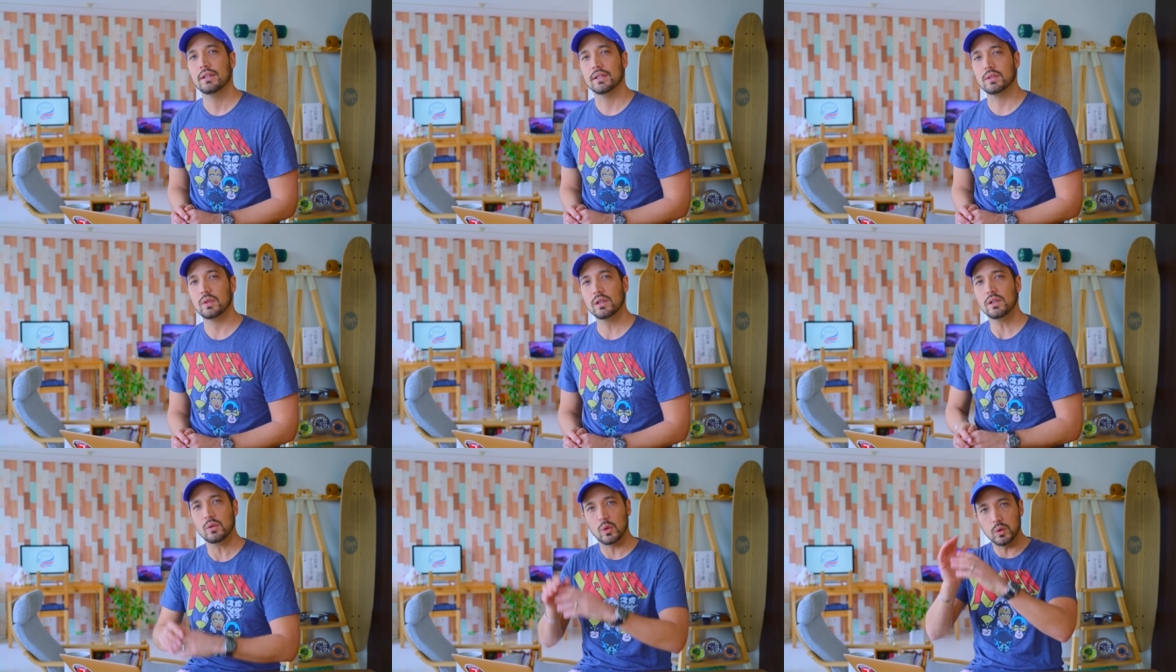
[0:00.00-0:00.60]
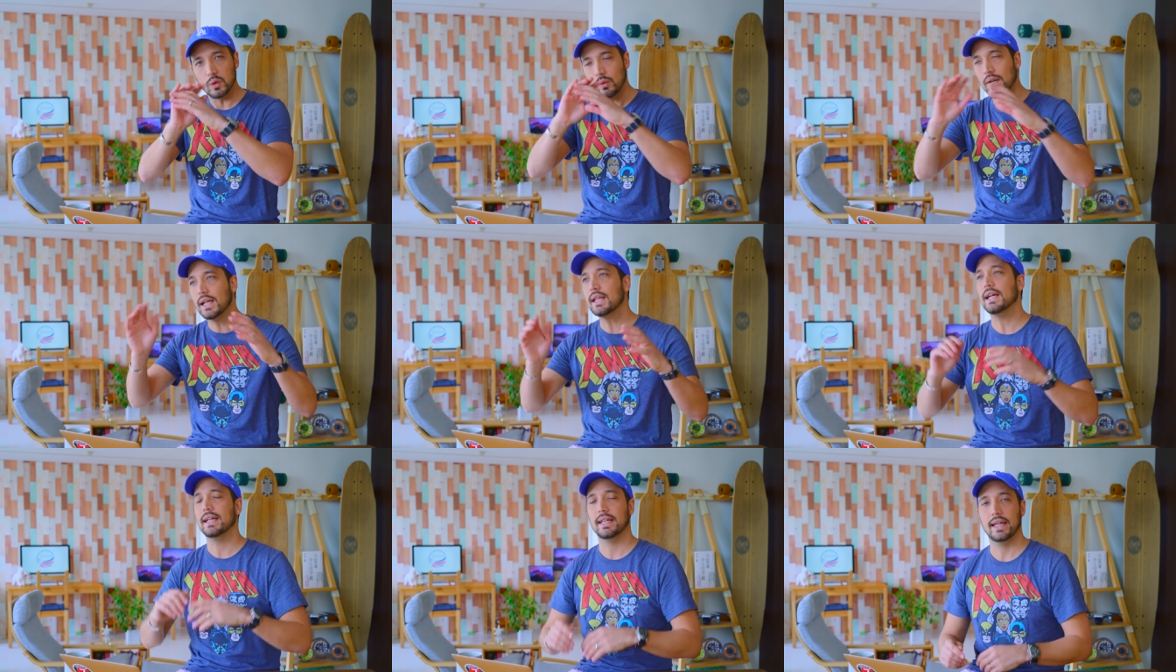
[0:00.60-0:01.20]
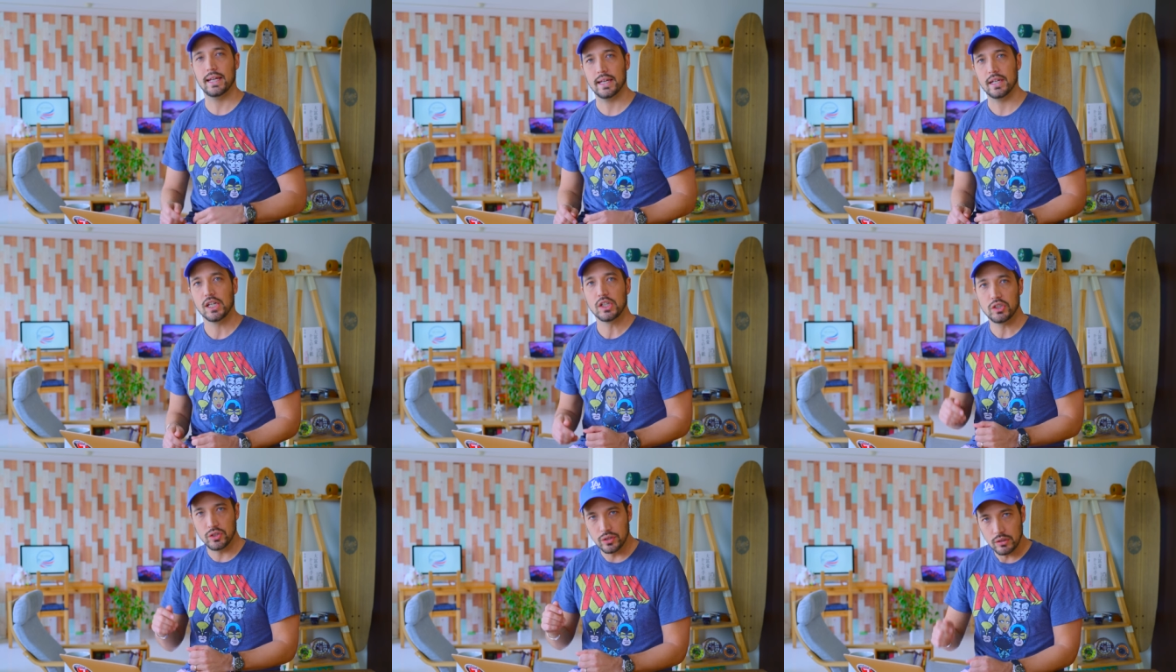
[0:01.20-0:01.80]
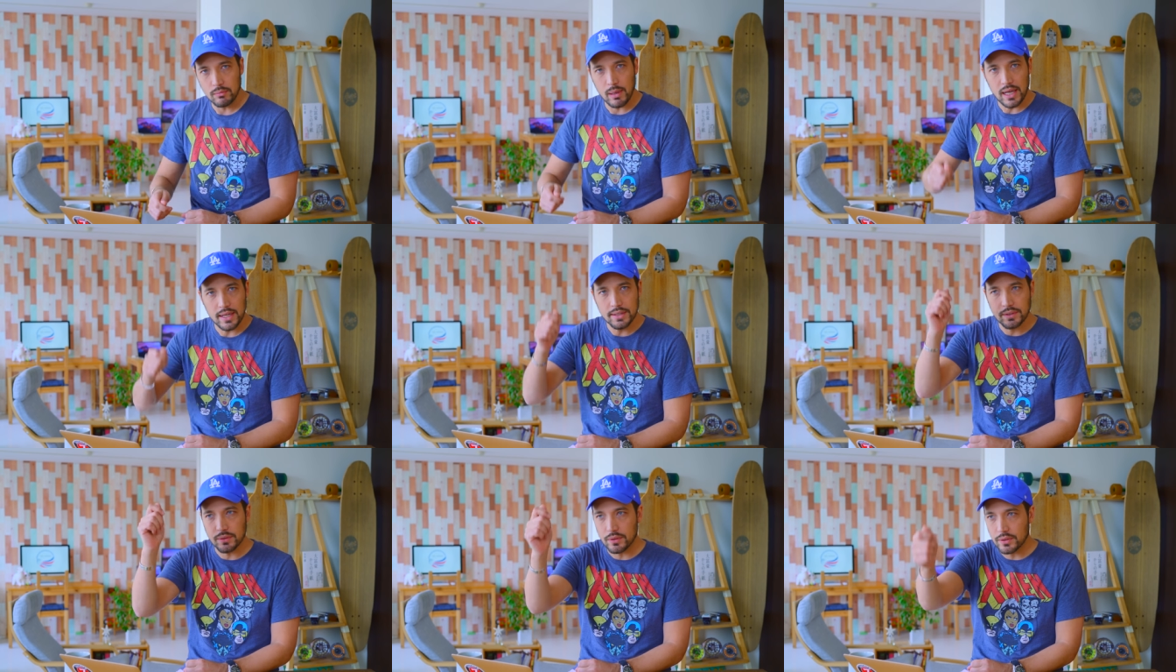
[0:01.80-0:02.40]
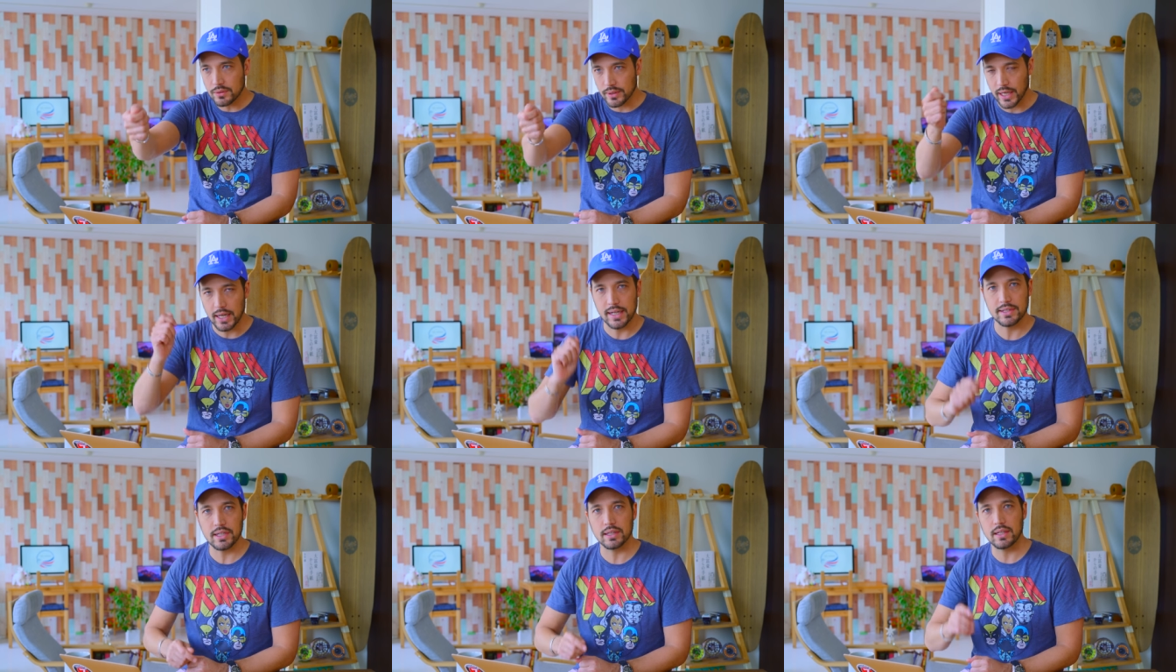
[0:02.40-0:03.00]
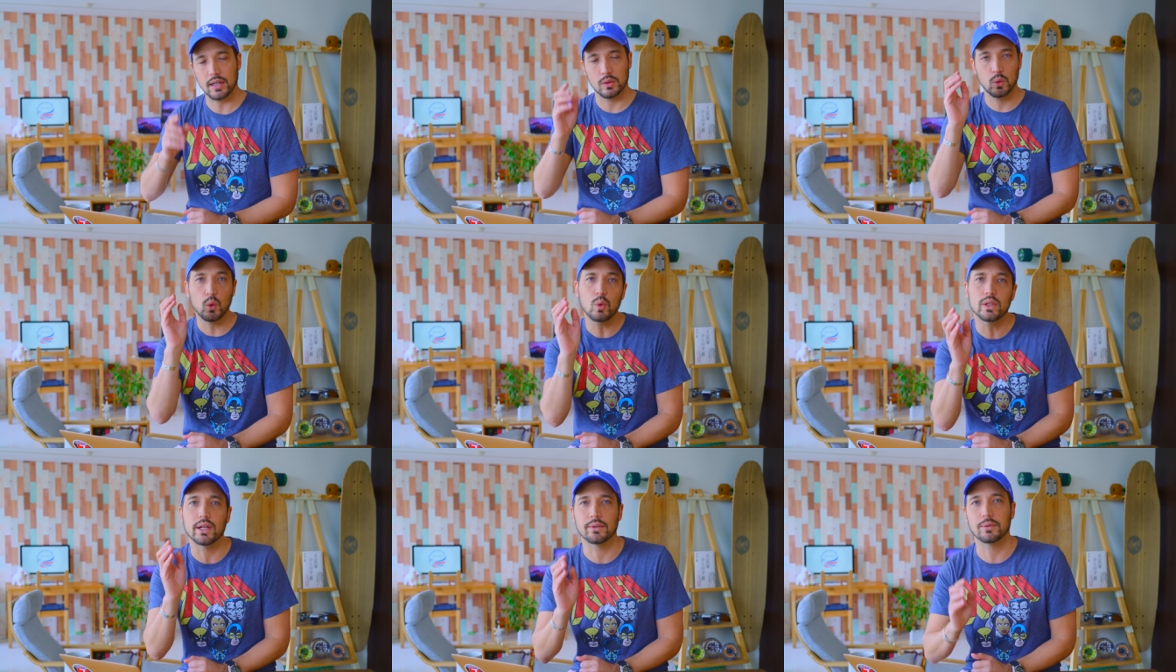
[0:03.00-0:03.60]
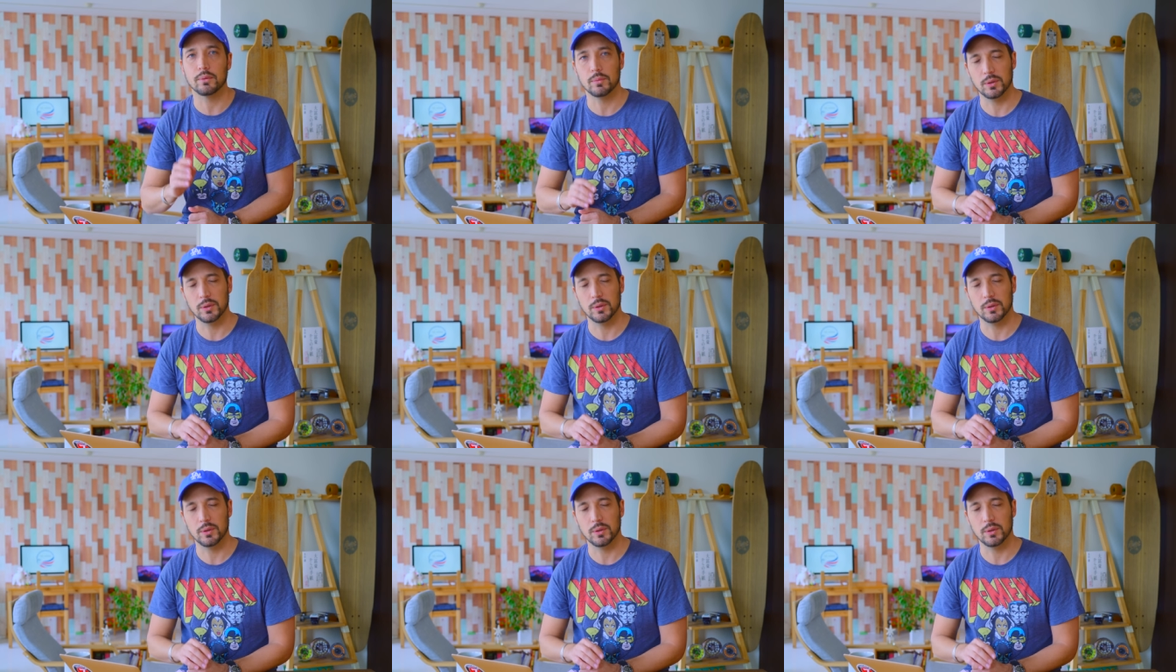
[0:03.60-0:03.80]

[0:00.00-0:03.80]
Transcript: でそれ断らないで10万円その人にあげちゃったらどうなると